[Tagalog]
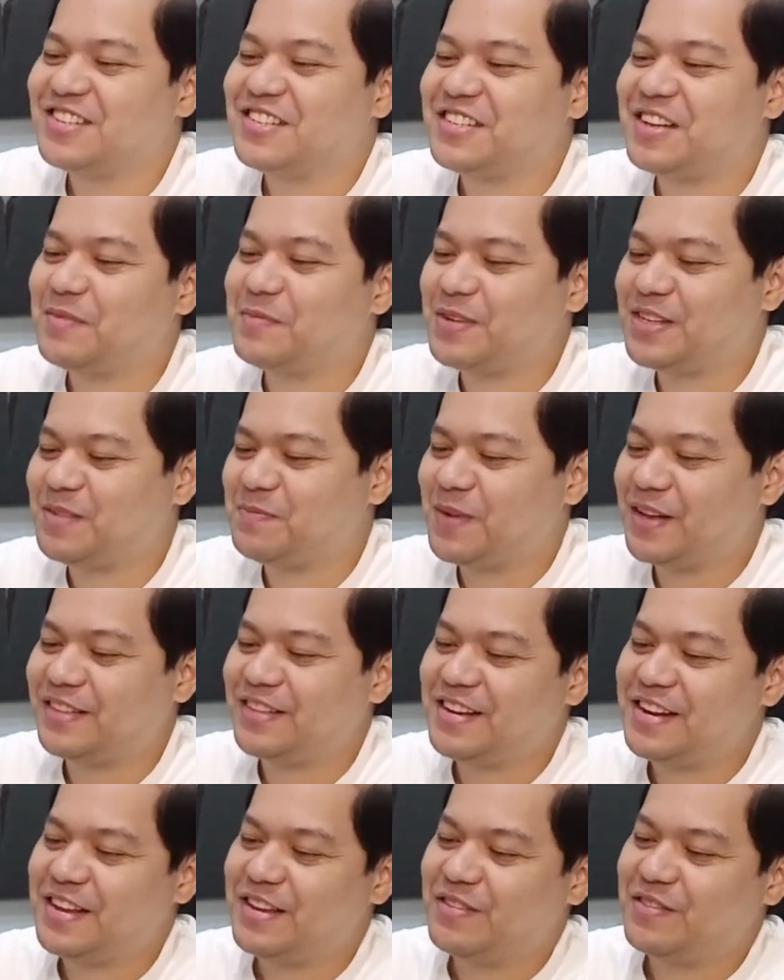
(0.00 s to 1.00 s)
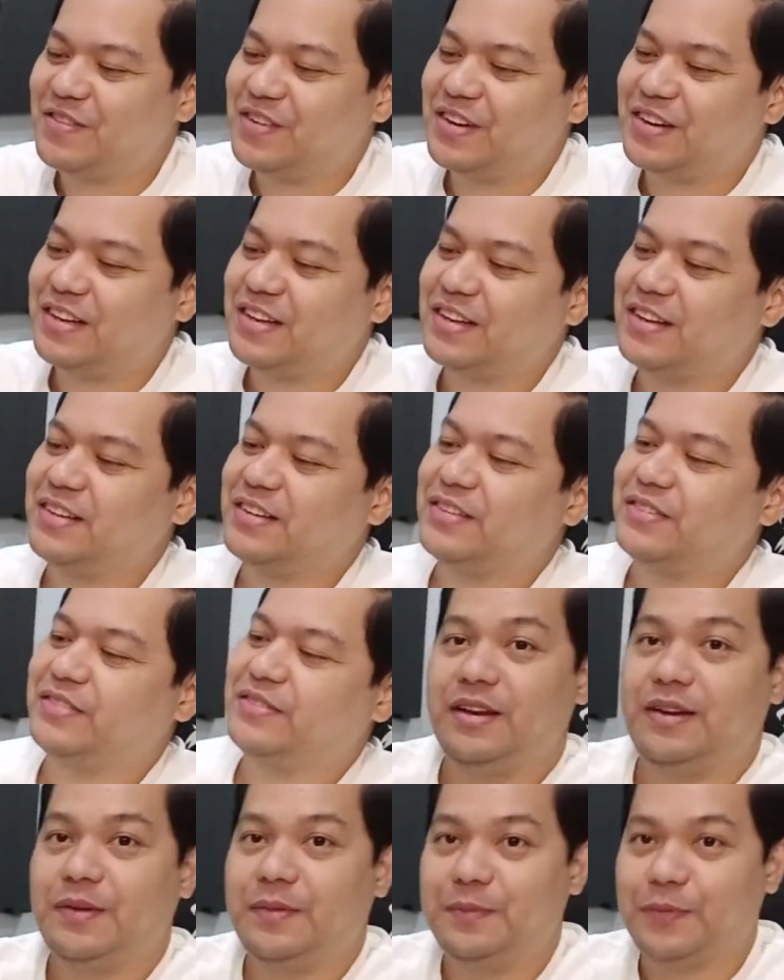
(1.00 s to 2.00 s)
Siguro syempre sa pag-deliver.
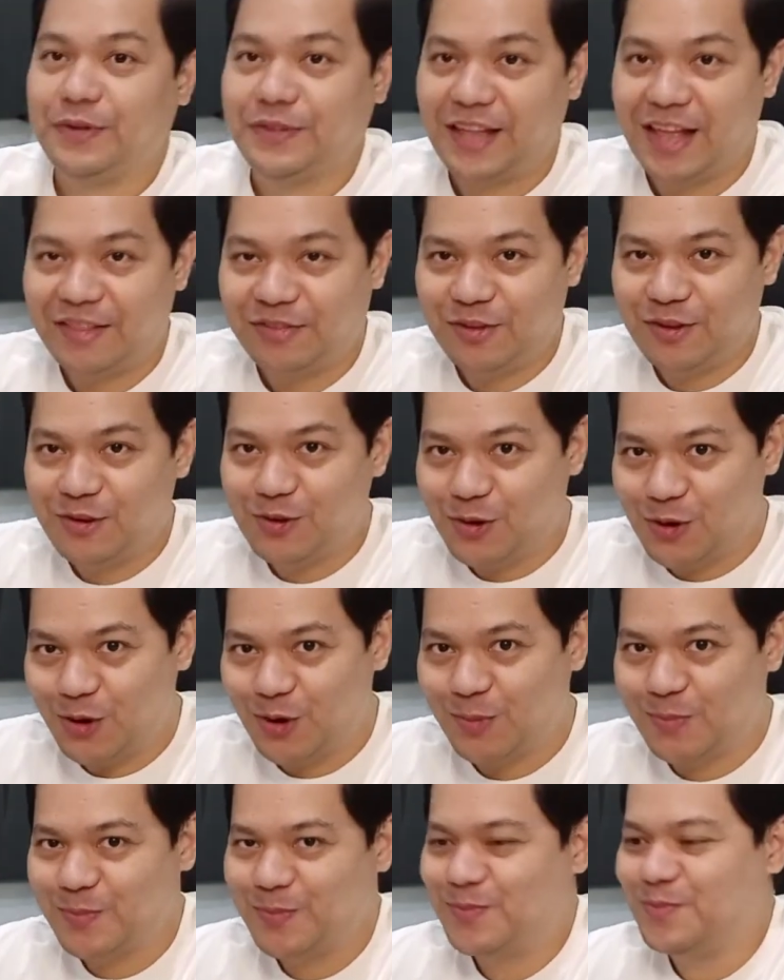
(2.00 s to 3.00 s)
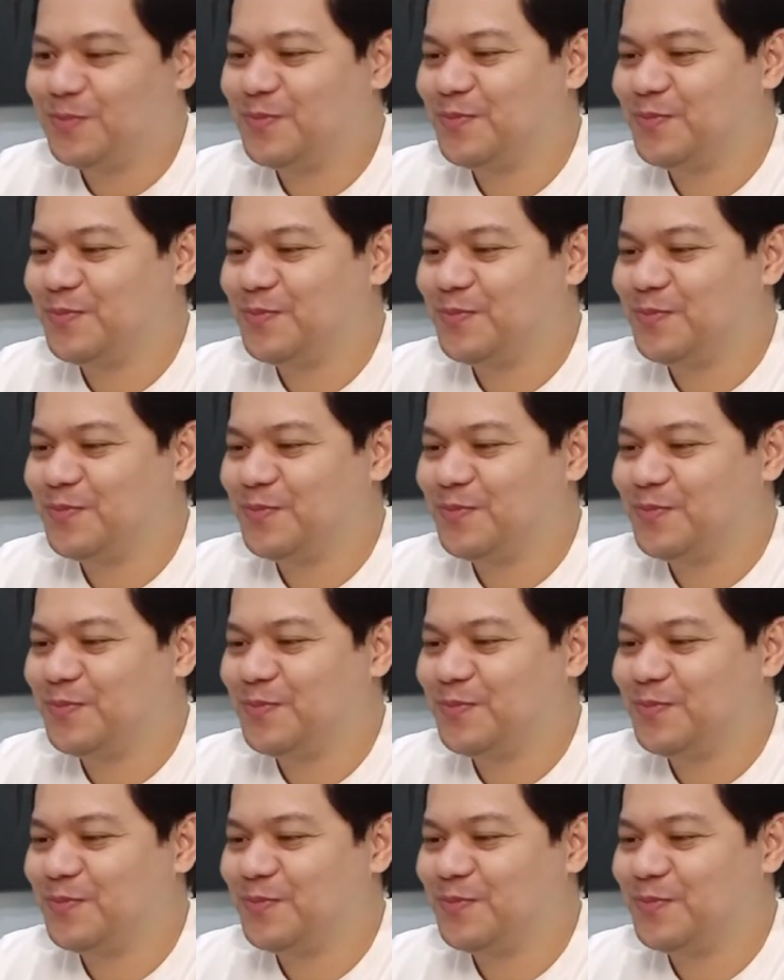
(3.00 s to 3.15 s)
Matante yung loob.